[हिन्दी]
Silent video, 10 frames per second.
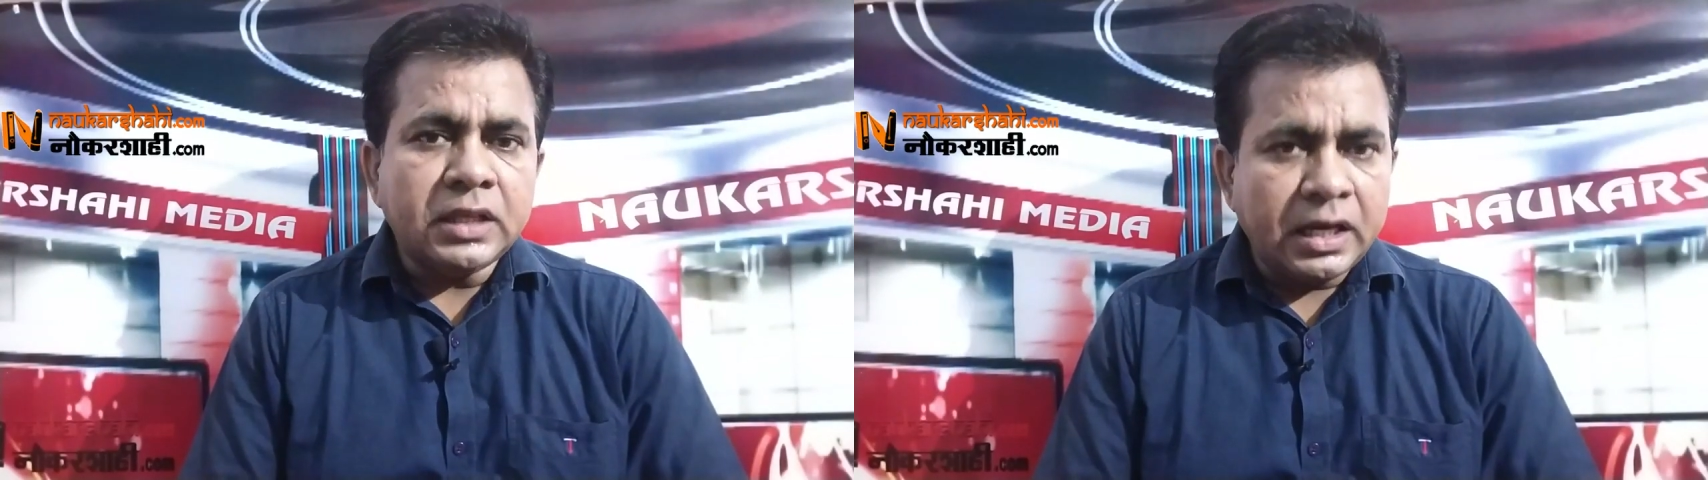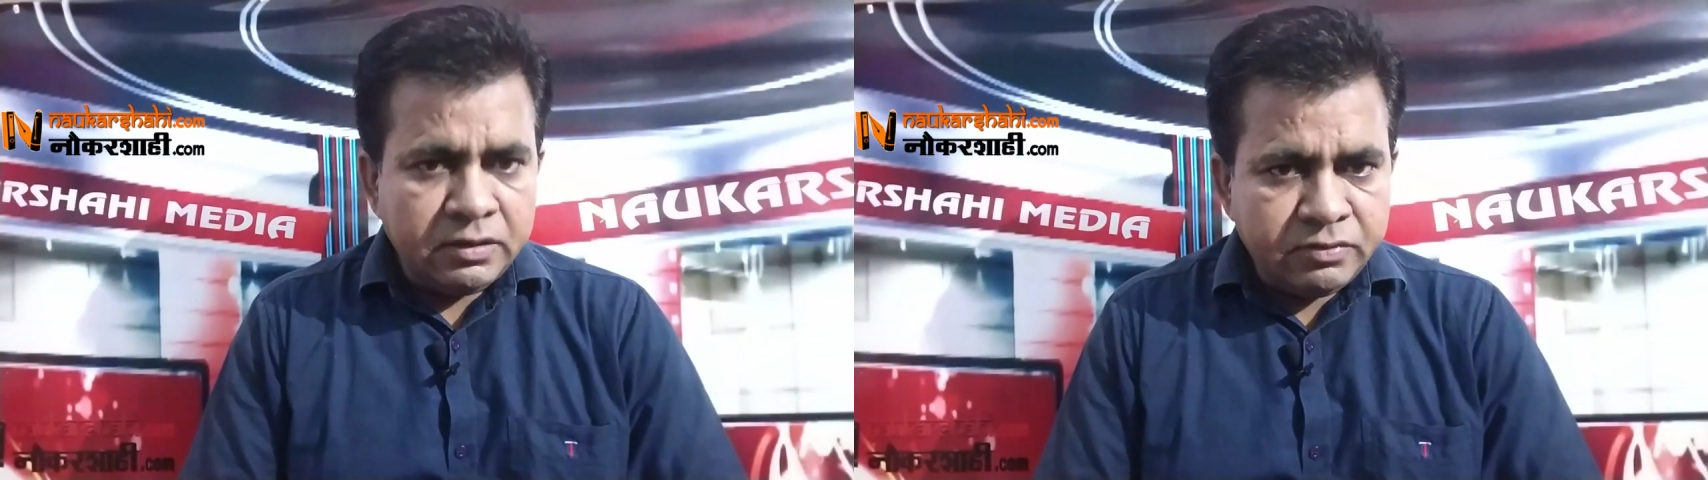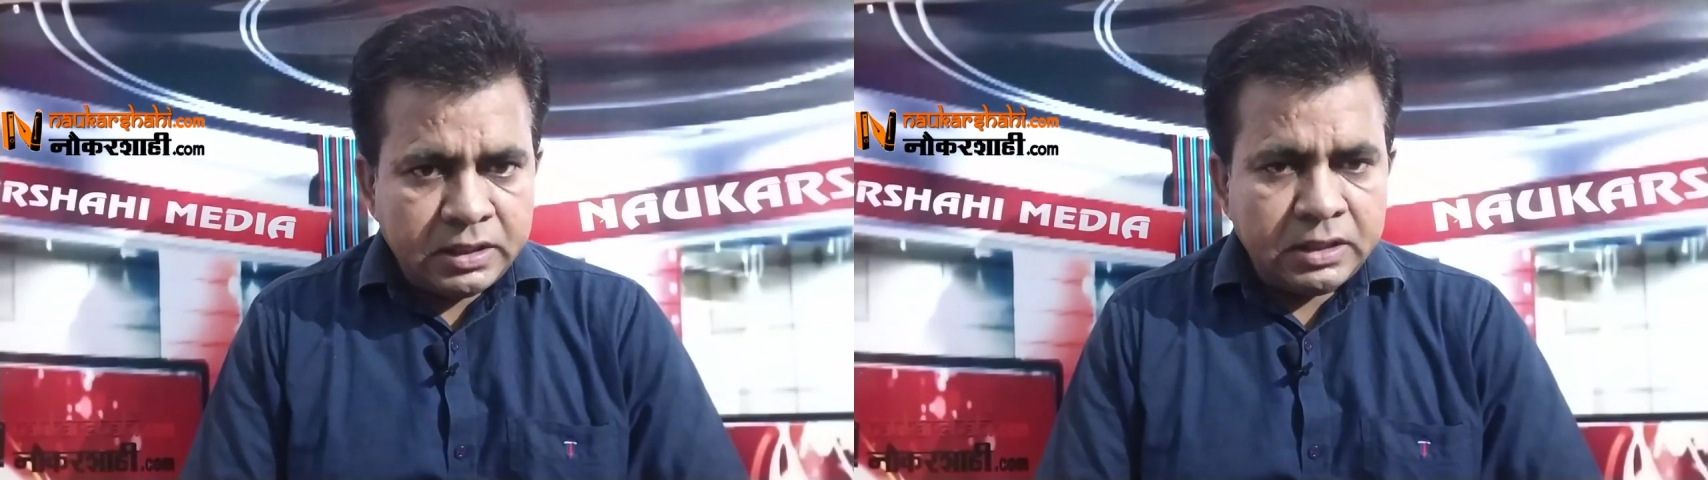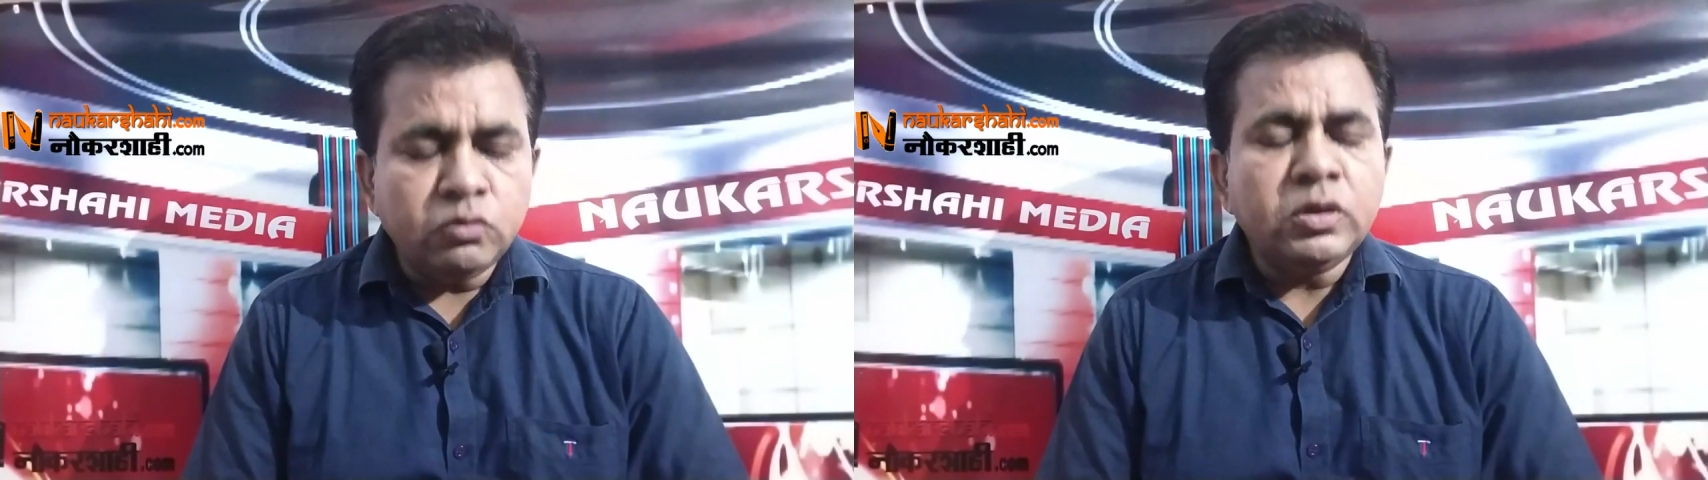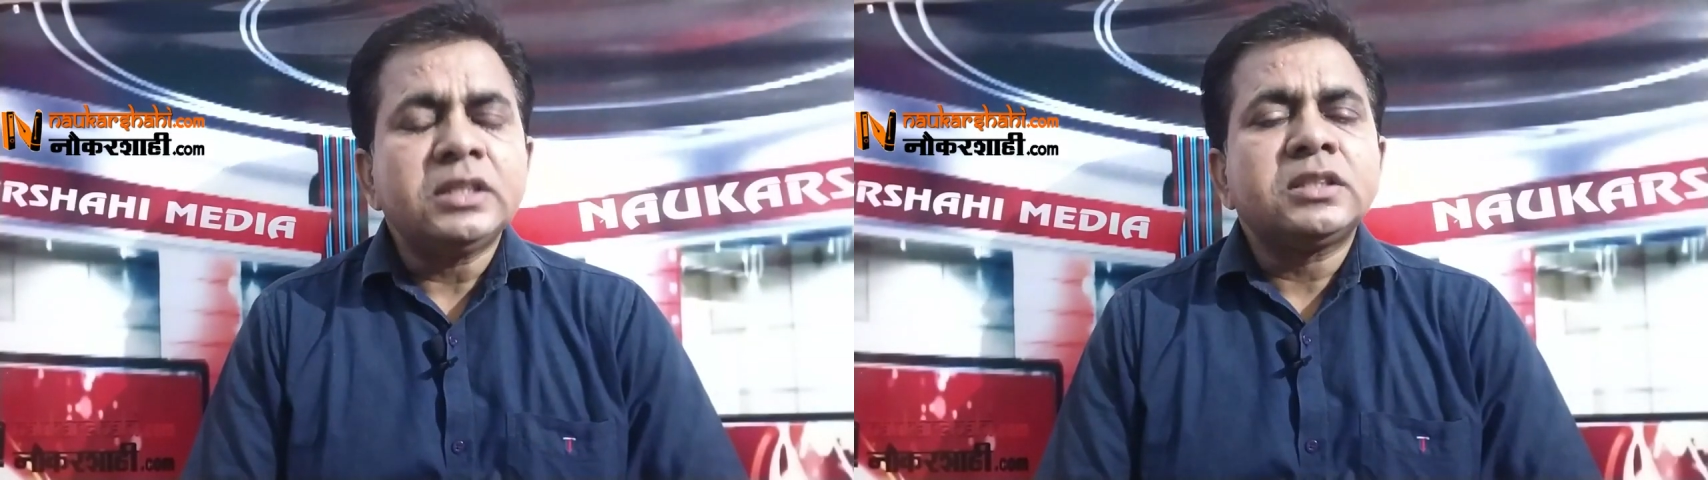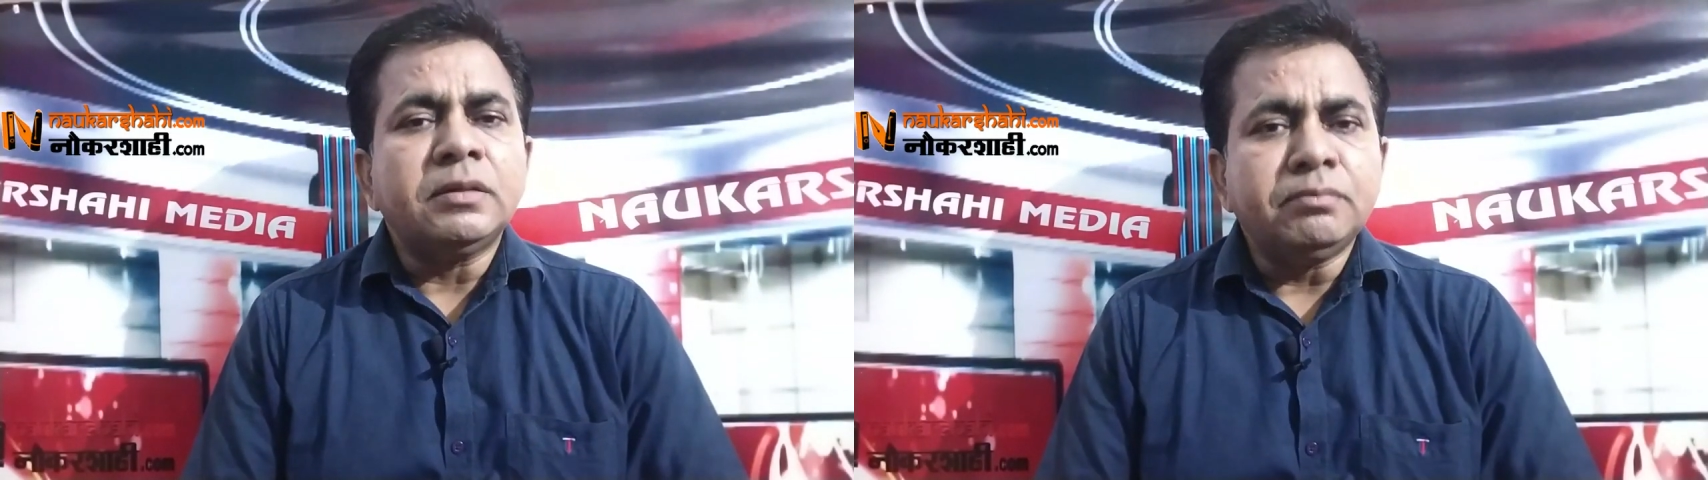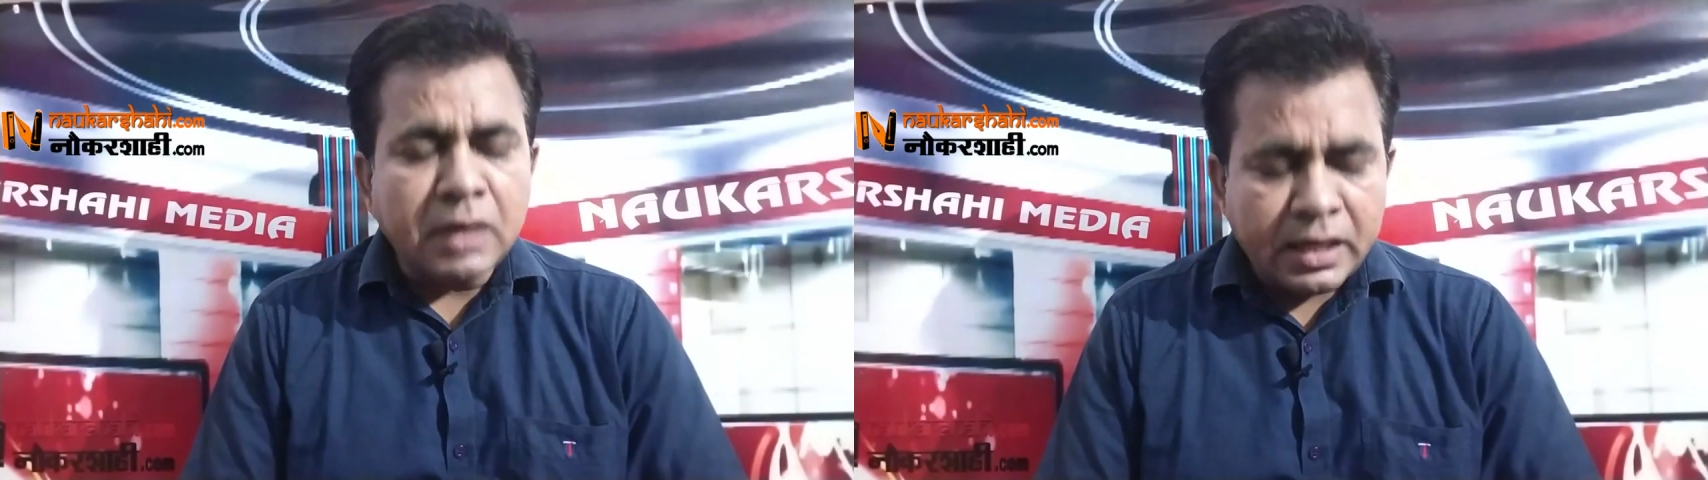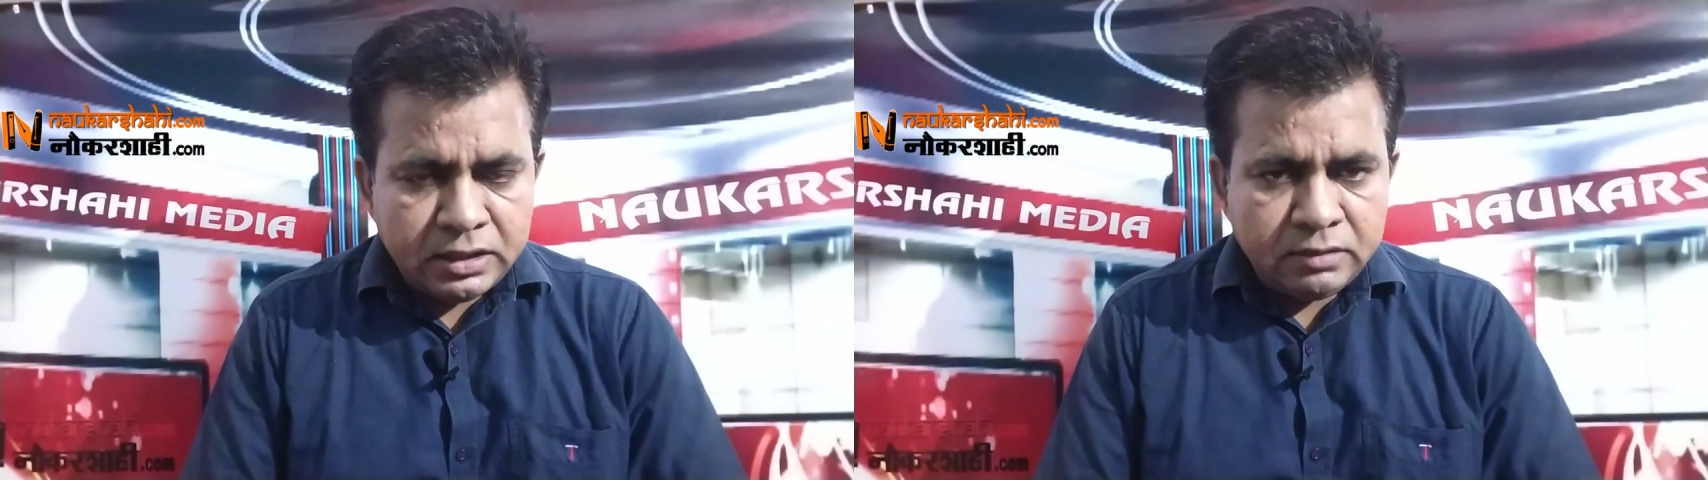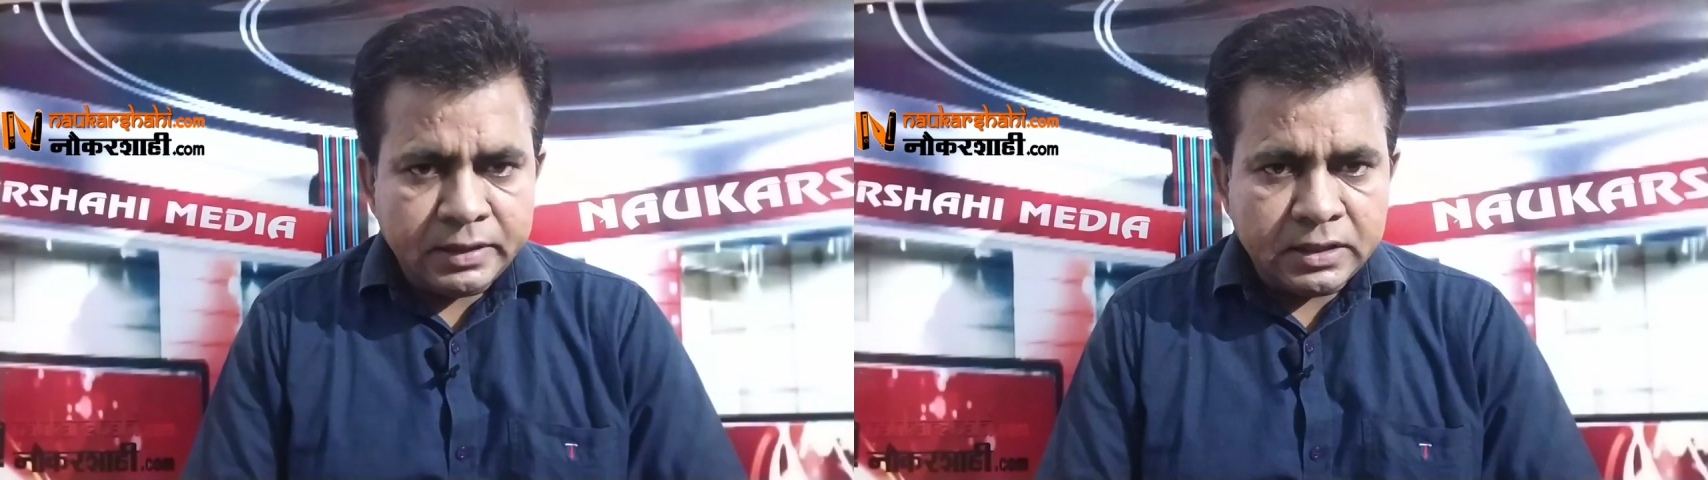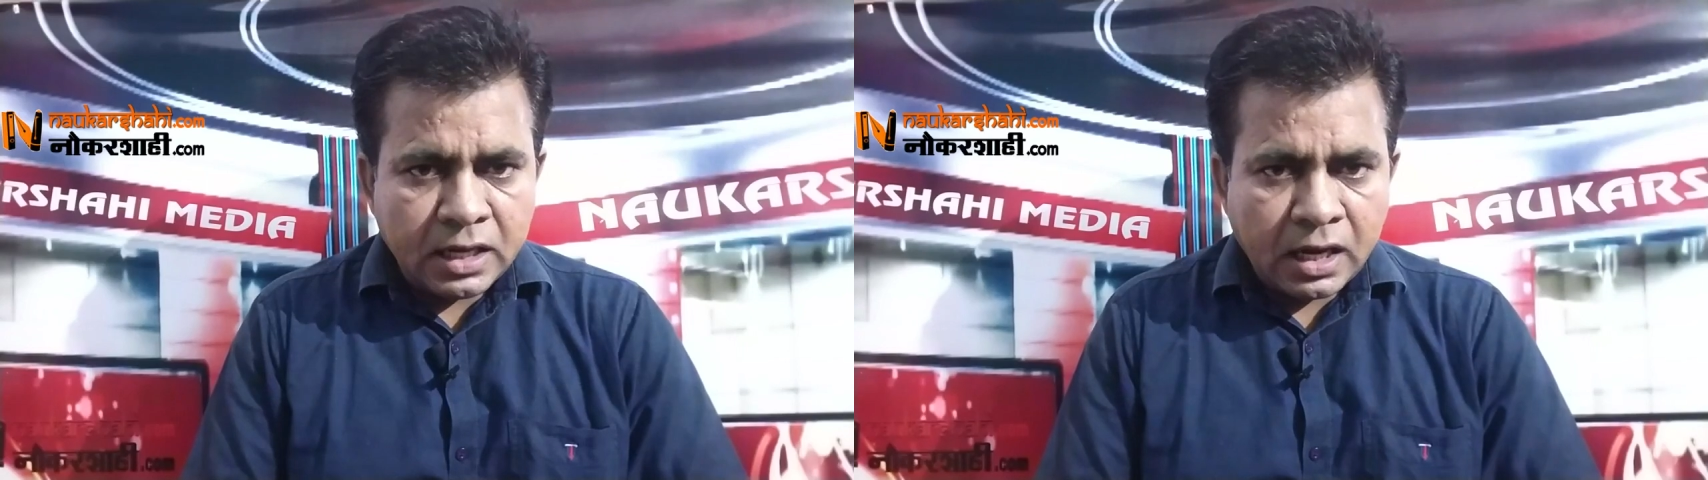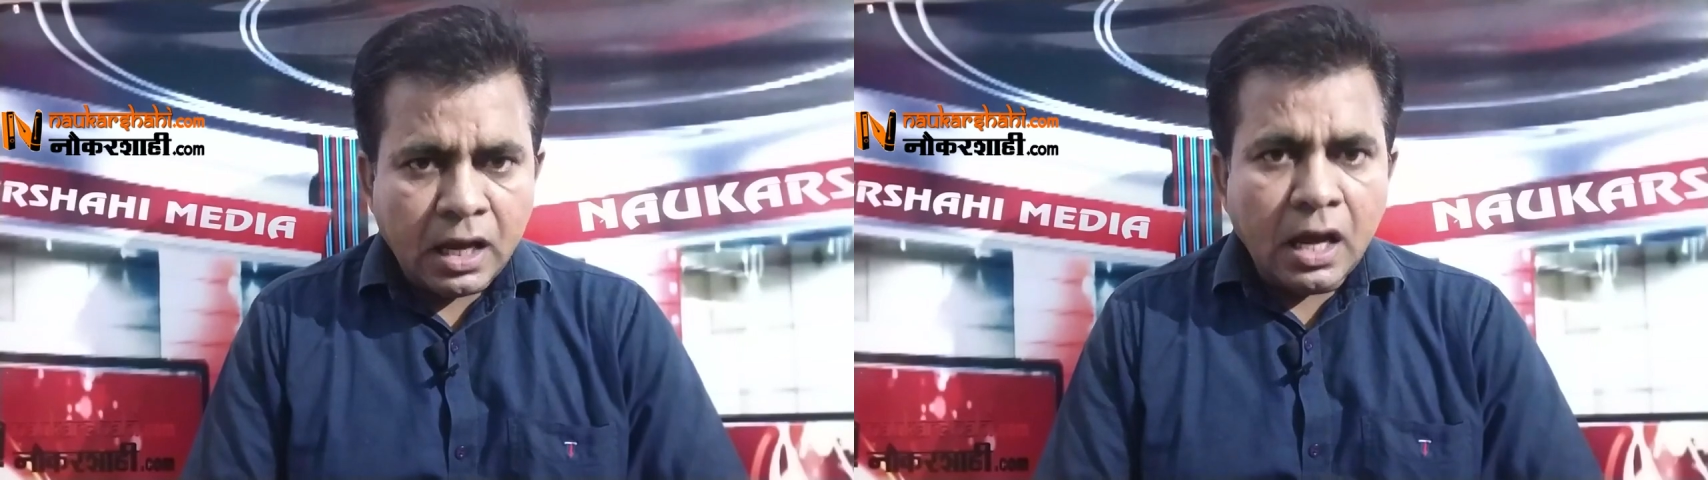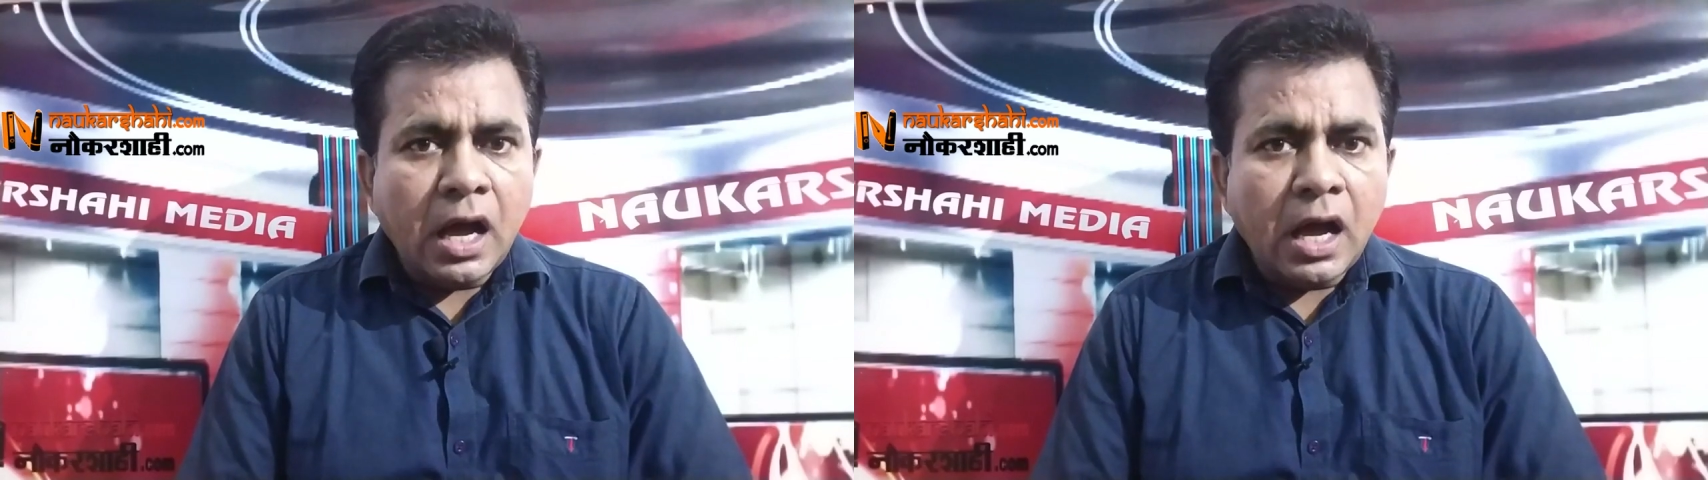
तारीफ़ की उन्हें सम्मानित भी किया